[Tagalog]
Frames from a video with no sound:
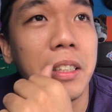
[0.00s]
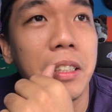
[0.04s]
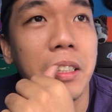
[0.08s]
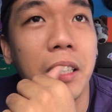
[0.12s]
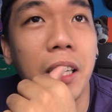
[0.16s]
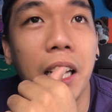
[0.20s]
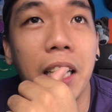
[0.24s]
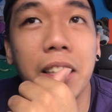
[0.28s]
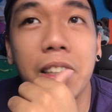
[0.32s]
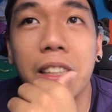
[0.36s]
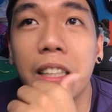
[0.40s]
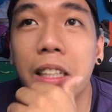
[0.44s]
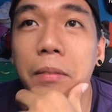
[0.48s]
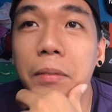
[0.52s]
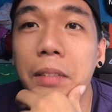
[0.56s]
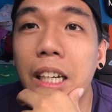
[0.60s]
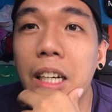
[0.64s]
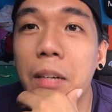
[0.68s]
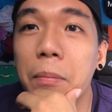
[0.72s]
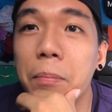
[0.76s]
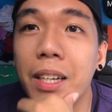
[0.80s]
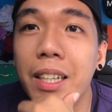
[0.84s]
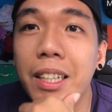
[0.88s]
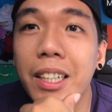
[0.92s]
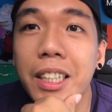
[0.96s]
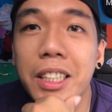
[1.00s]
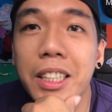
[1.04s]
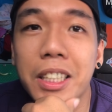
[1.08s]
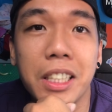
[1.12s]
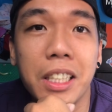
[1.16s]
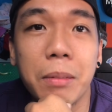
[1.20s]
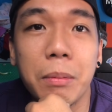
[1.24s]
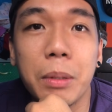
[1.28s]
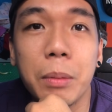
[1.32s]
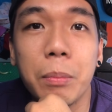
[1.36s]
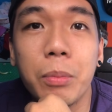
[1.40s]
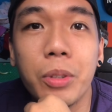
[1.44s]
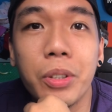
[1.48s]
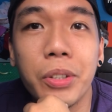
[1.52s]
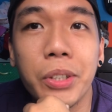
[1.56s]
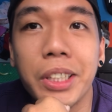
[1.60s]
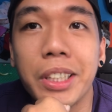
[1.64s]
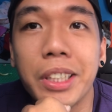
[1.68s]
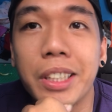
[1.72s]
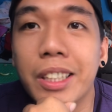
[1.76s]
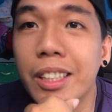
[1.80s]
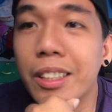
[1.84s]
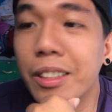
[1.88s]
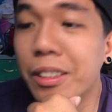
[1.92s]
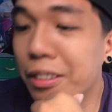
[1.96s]
Lahat ng taga Pangasinan bibisit
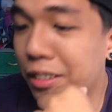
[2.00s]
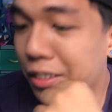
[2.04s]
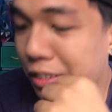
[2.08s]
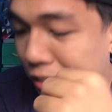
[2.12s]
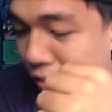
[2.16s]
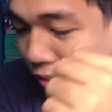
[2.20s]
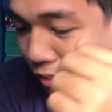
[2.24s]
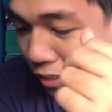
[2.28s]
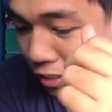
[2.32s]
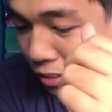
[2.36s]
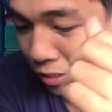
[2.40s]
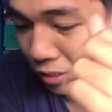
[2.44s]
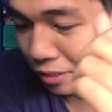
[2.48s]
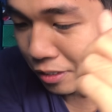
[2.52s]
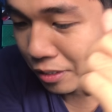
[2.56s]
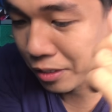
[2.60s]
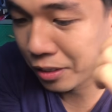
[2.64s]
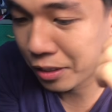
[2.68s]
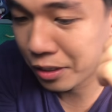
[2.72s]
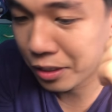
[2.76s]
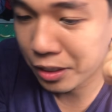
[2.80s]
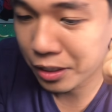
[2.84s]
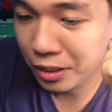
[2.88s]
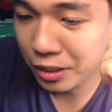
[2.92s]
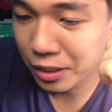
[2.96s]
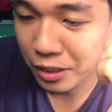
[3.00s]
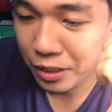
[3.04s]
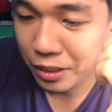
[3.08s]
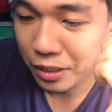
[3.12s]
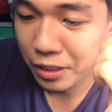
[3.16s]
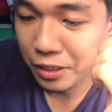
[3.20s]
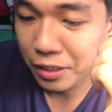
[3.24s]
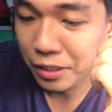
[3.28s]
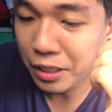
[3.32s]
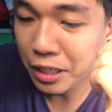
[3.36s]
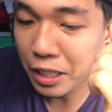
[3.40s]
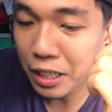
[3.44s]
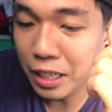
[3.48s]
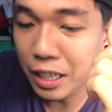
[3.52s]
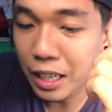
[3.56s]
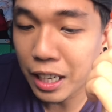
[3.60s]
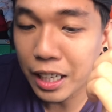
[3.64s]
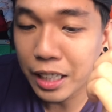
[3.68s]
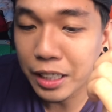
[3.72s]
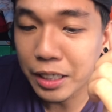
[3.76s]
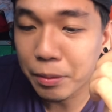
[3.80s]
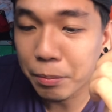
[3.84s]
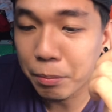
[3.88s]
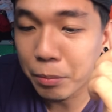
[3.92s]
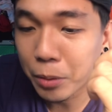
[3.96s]
sa'yo, no?
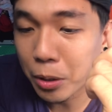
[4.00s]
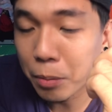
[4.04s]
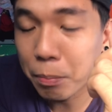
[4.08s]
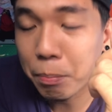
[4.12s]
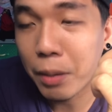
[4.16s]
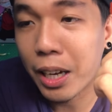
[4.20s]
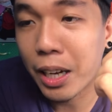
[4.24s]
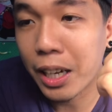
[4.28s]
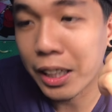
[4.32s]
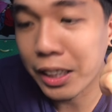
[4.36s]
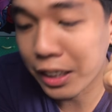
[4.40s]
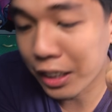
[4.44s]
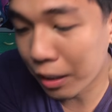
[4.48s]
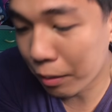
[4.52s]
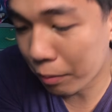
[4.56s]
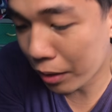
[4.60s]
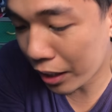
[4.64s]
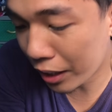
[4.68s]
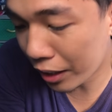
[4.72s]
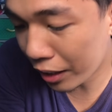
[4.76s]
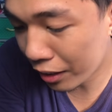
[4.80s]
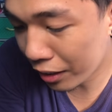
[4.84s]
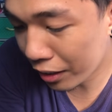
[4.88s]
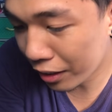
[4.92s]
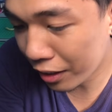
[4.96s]
Nilalait mo, pangit kami.